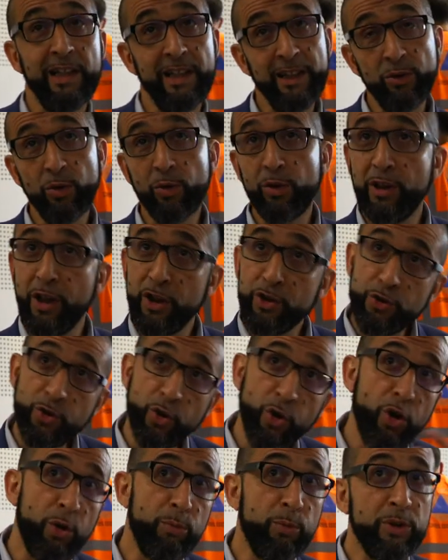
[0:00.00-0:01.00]
Et donc là,
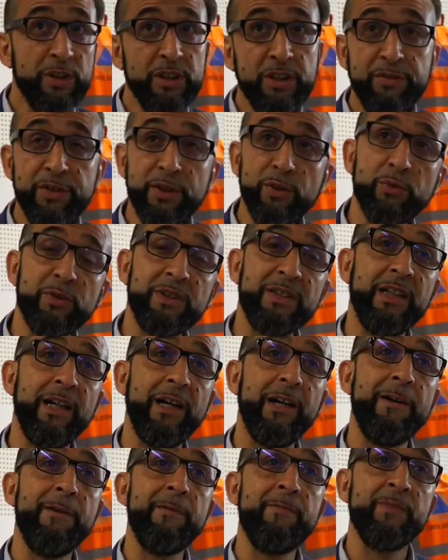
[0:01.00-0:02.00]
je remodifie tout
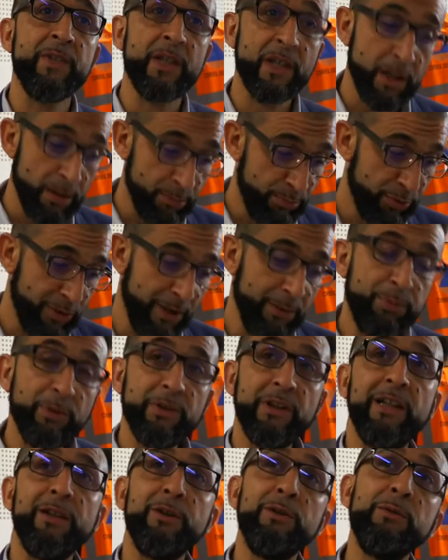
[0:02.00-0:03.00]
ça pour répondre à la